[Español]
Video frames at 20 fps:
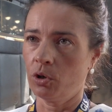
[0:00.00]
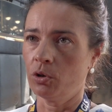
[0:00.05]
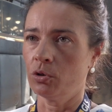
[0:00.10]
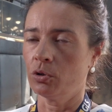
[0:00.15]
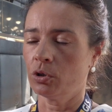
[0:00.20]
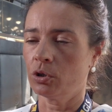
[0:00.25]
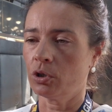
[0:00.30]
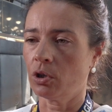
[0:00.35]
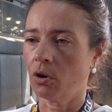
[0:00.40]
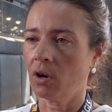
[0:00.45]

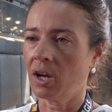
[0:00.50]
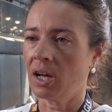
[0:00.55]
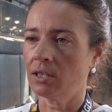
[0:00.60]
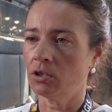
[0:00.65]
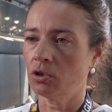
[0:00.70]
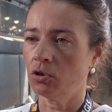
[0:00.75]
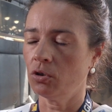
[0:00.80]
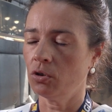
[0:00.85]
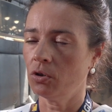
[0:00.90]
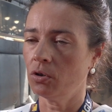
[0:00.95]
en nuestro
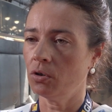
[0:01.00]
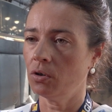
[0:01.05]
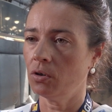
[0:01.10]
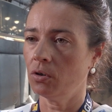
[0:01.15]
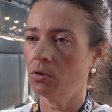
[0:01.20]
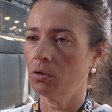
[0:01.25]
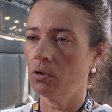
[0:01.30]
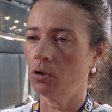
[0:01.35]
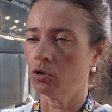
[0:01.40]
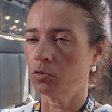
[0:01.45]

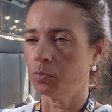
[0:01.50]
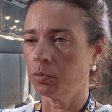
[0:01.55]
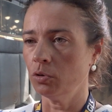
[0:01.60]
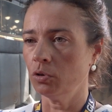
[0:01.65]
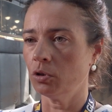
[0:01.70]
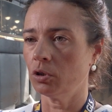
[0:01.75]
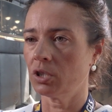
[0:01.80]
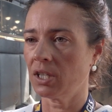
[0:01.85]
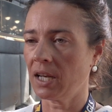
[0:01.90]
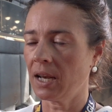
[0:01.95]
caso los
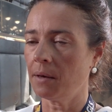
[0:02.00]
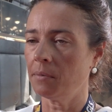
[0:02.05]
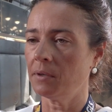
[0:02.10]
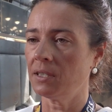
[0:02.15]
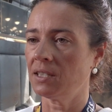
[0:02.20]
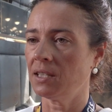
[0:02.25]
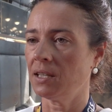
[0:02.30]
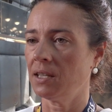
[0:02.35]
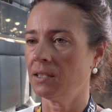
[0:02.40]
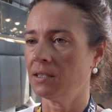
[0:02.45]
puntos
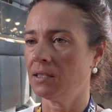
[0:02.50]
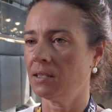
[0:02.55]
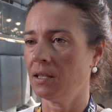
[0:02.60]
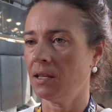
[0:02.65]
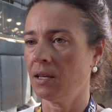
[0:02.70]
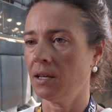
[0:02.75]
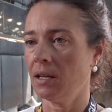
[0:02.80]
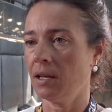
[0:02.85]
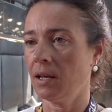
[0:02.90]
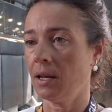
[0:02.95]
claves es
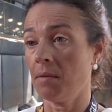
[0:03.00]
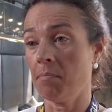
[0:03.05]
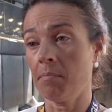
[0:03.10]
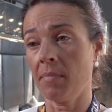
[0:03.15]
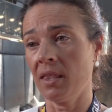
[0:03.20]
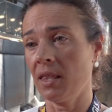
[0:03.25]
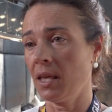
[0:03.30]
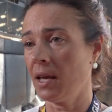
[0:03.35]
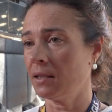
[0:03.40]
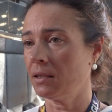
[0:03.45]
eh, la
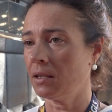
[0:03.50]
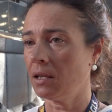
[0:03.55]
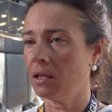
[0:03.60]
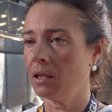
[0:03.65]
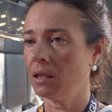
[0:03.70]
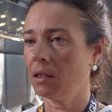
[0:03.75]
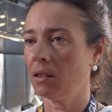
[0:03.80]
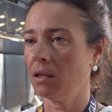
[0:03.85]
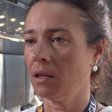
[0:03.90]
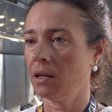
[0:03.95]

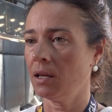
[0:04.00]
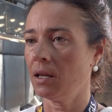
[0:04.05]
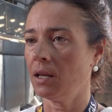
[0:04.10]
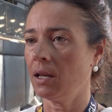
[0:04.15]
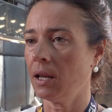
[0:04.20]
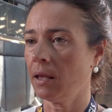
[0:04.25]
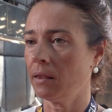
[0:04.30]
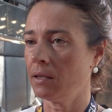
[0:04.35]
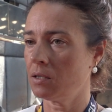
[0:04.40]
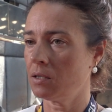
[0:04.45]
inmediatez, eh, la